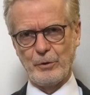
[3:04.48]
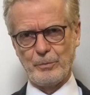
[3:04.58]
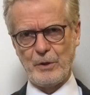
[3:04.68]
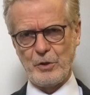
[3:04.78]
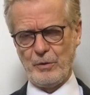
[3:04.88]

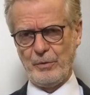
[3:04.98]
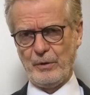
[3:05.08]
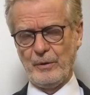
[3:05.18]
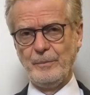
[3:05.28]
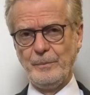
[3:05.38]

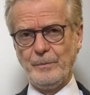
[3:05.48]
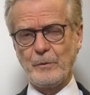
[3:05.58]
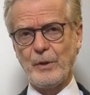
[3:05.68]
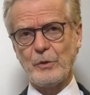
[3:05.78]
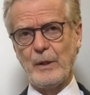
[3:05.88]
specifico.
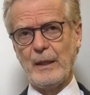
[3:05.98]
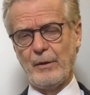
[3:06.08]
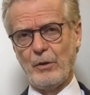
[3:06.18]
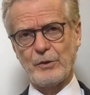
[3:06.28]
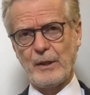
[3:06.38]
Questa è la
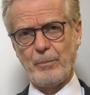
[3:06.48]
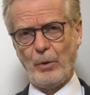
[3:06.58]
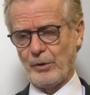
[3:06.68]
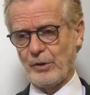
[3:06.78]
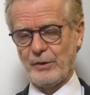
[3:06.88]
nostra
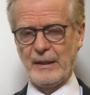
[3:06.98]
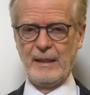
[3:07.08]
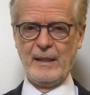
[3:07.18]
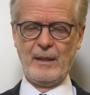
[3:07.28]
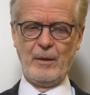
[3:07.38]
ipotesi.
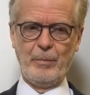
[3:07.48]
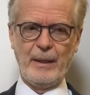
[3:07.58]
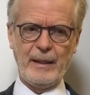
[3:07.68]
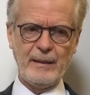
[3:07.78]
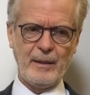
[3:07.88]

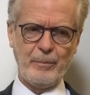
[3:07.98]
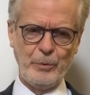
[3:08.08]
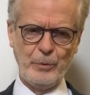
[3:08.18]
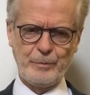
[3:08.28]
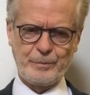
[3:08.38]
Per rendere
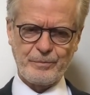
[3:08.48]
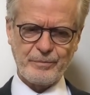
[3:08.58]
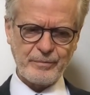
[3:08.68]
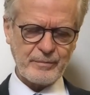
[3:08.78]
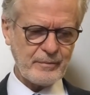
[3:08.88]
più
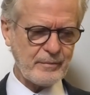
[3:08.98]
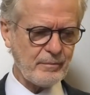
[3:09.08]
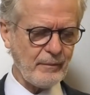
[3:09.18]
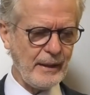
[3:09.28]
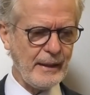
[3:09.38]

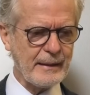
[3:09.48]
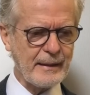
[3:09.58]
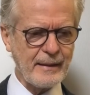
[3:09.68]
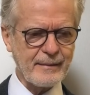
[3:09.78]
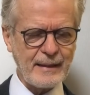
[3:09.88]

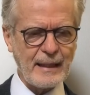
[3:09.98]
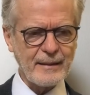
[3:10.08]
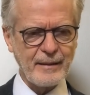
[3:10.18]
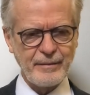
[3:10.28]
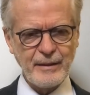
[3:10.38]

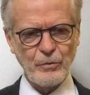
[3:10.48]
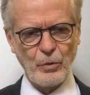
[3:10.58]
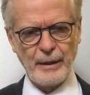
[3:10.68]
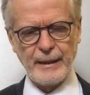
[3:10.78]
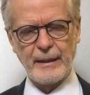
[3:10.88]
interessante,
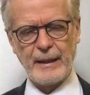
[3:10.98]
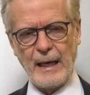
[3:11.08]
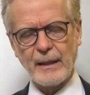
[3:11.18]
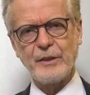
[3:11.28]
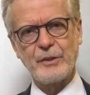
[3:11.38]
vivo e
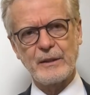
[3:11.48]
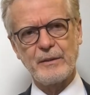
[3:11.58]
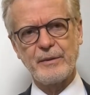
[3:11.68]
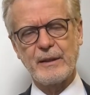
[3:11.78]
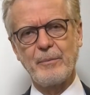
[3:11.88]
anche
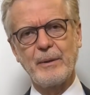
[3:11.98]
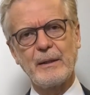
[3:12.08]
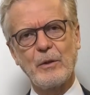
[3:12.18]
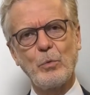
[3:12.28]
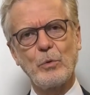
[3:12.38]

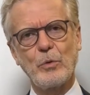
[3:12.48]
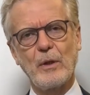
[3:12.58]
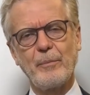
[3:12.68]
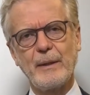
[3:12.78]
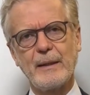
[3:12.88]
scientificamente e
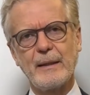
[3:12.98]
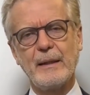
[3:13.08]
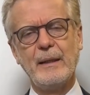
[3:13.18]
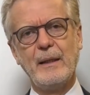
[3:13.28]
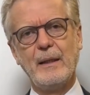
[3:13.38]
culturalmente